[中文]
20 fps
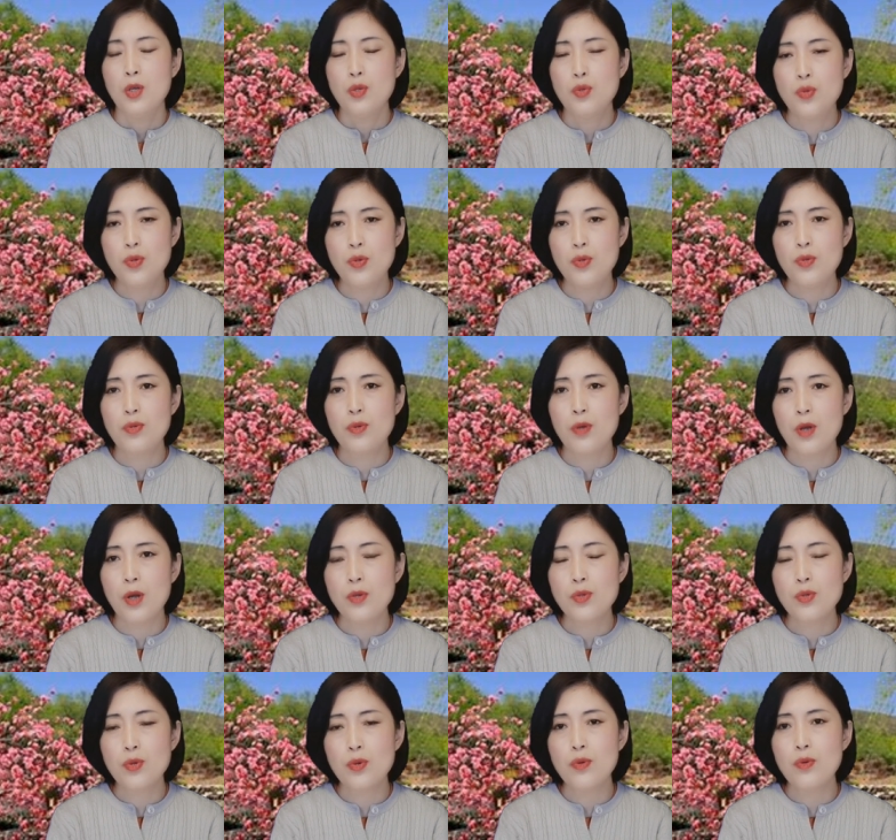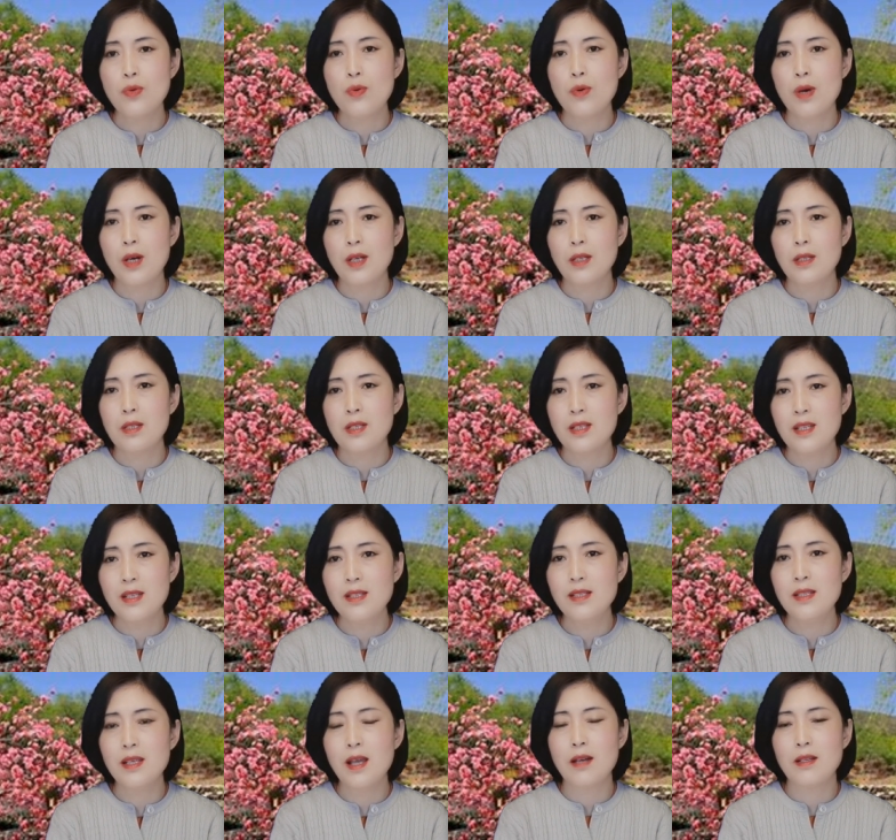拒绝中国
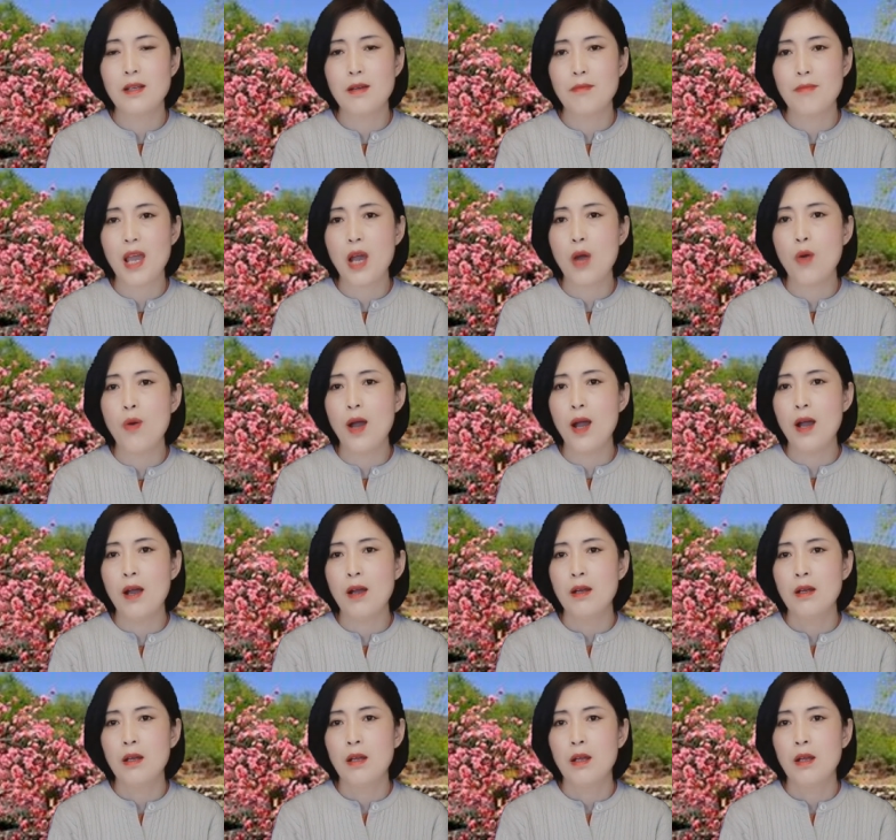新疆的棉花，